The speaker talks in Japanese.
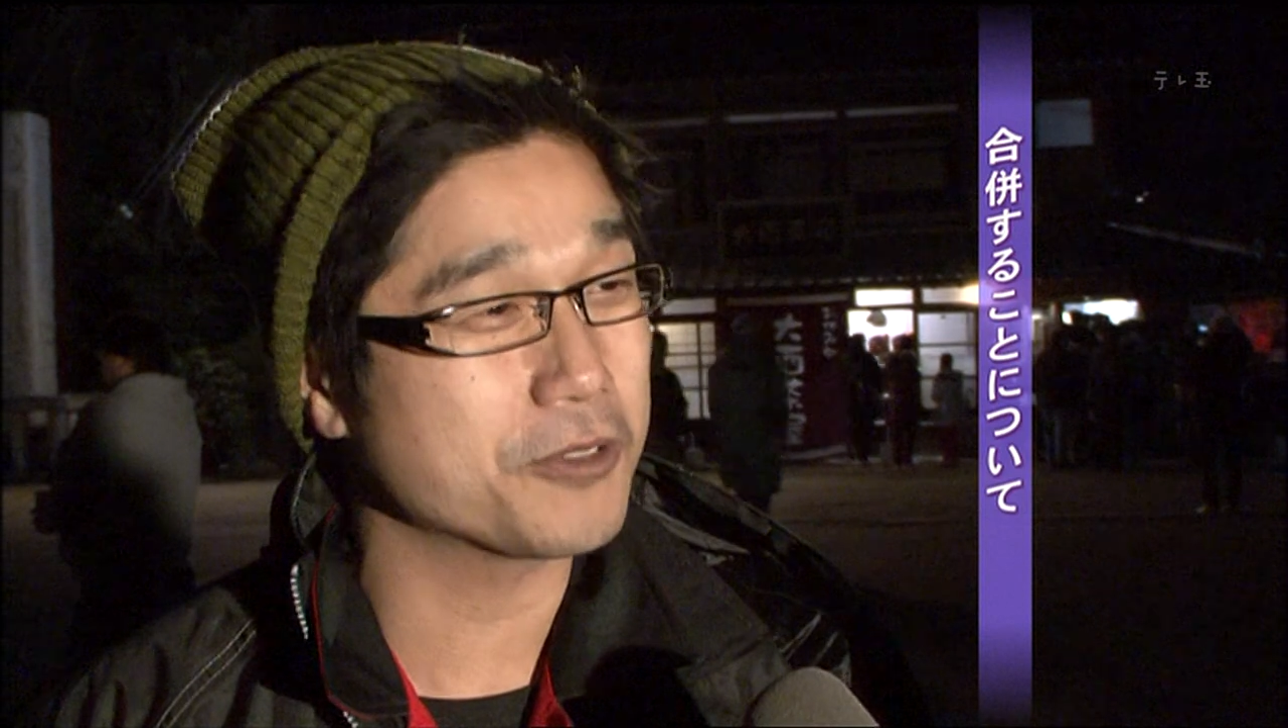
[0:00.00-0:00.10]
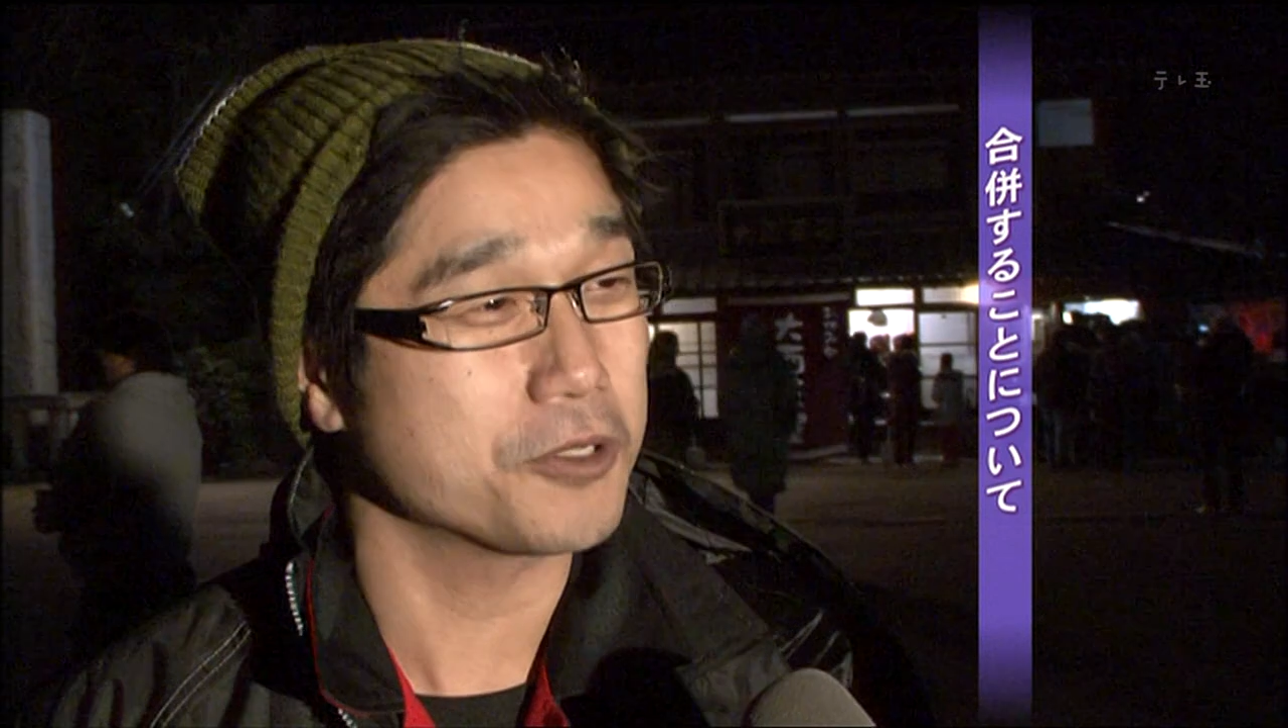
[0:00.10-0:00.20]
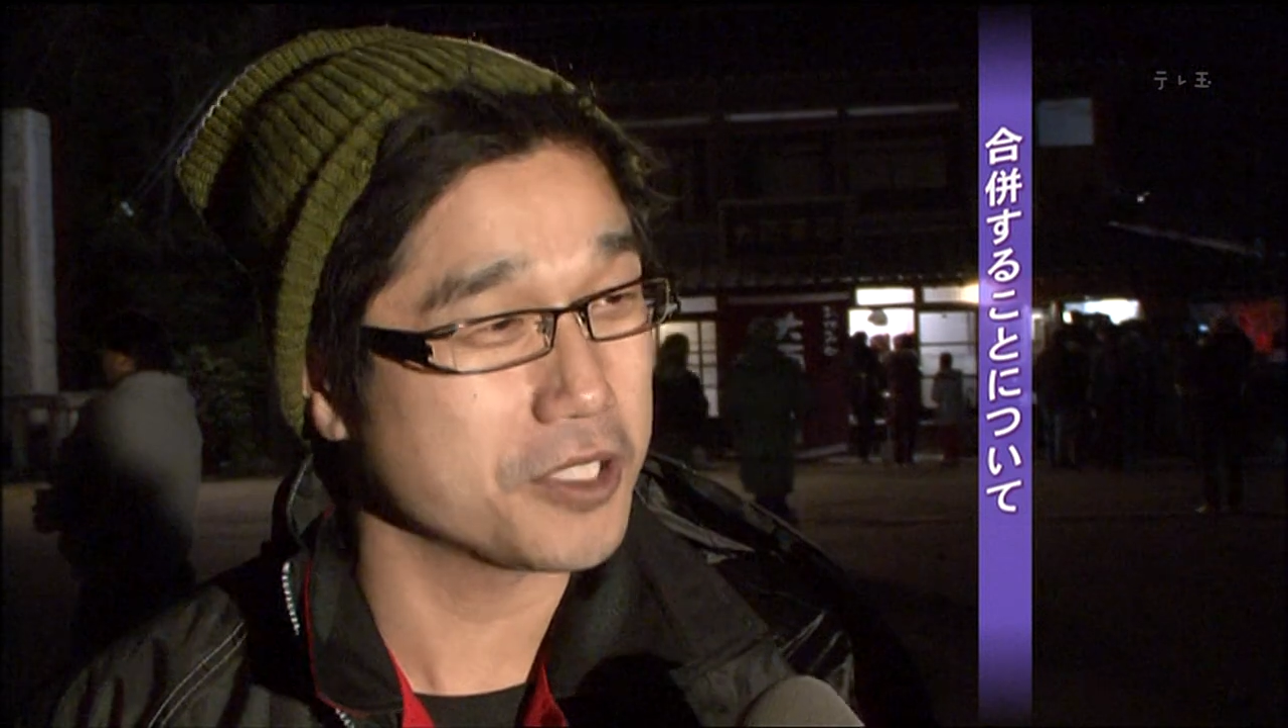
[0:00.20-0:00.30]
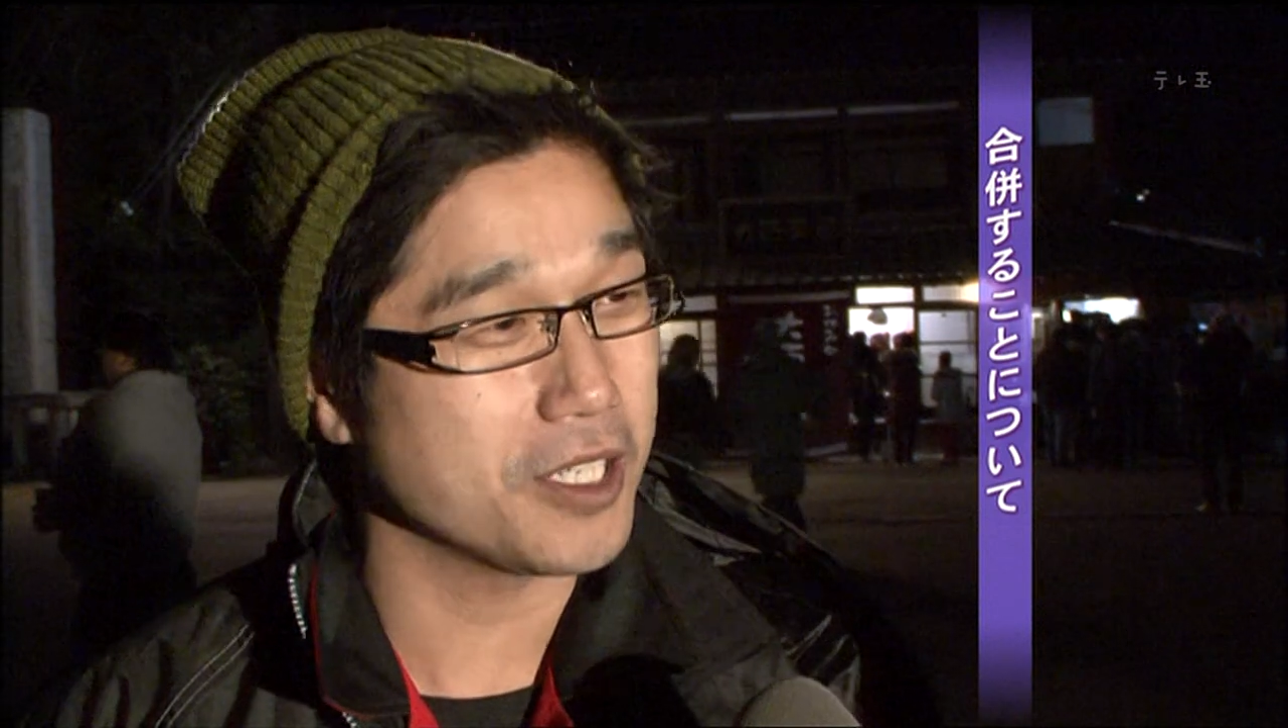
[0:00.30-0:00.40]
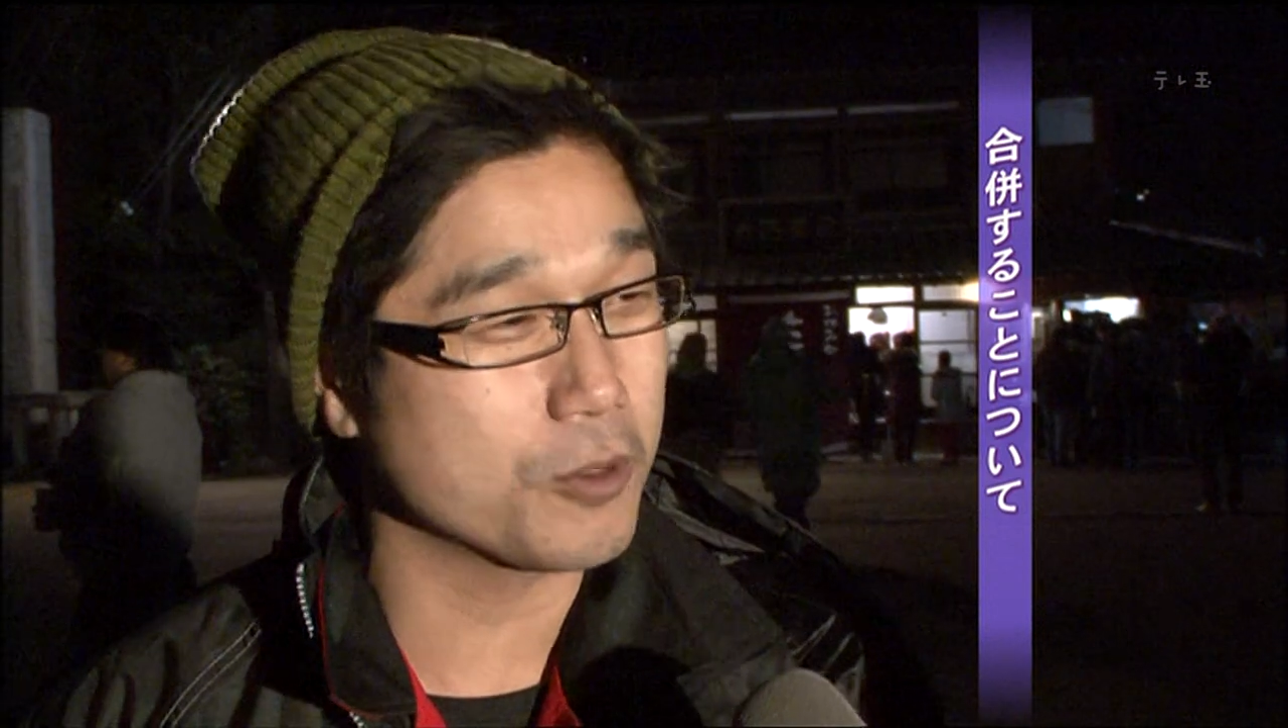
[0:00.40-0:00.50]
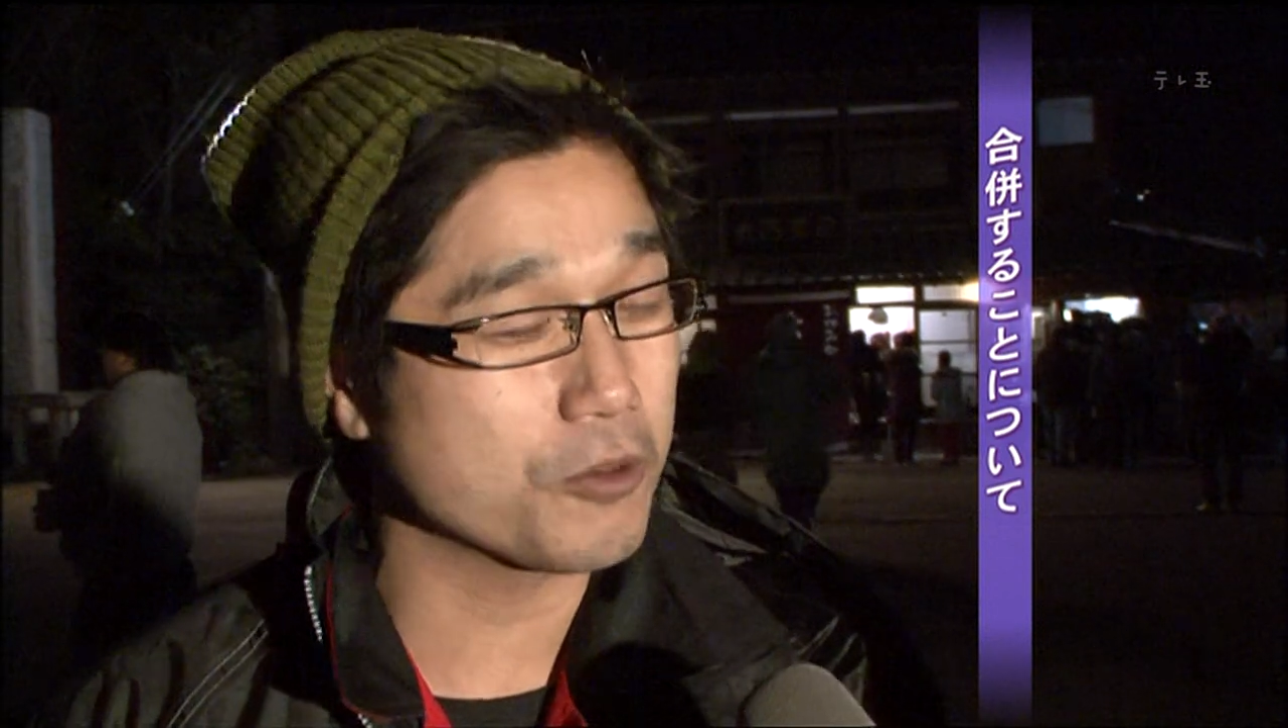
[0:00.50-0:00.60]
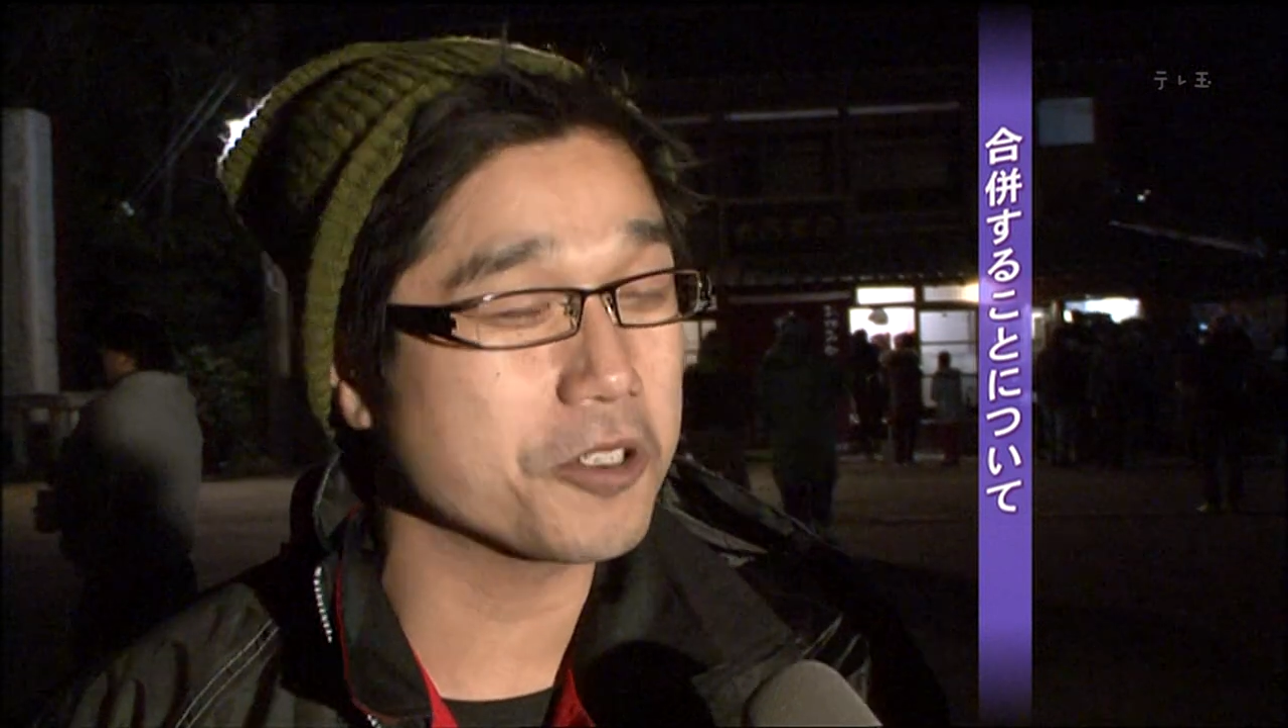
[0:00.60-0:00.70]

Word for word: として残